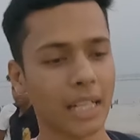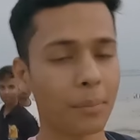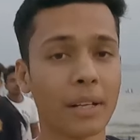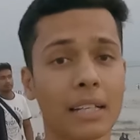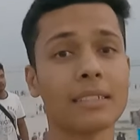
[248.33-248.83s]

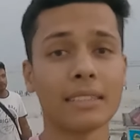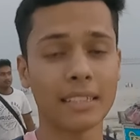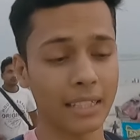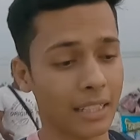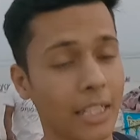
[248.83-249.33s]
সামনে
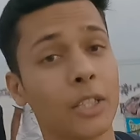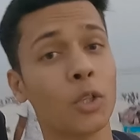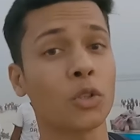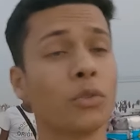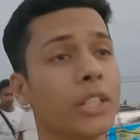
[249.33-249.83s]
আসতেছে নিত্য
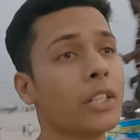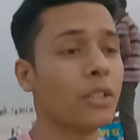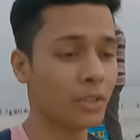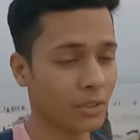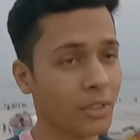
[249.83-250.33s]
নতুন ভিডিও